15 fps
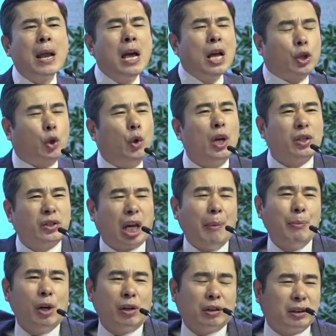주의
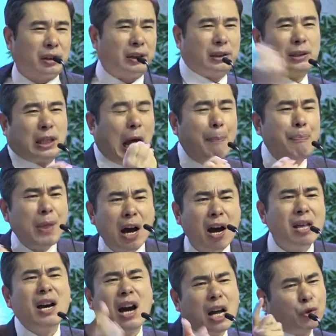사명을
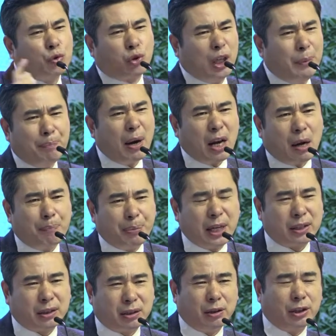감당하다가 주님 발 앞에
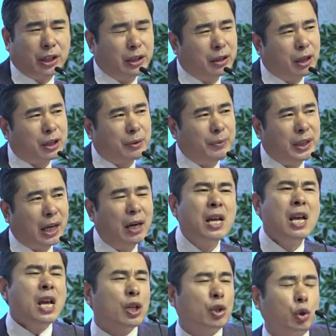쓰러지는 것입니다.
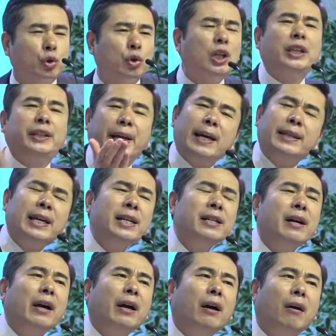수준이 돼야 되는
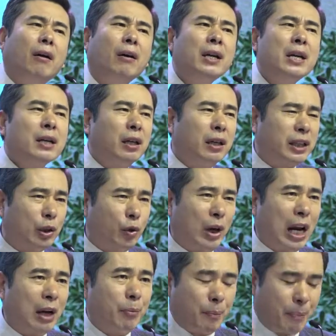거예요. 그렇길
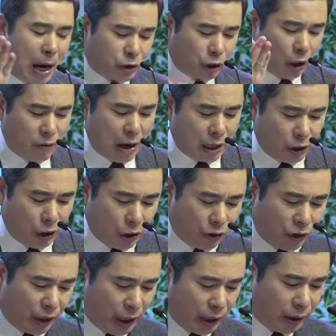원하는 분 박수로 영광 그리고
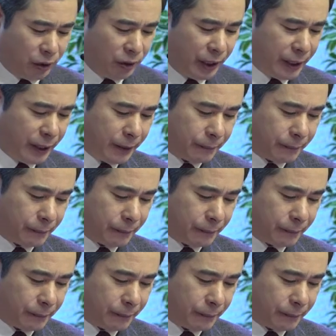할렐루야.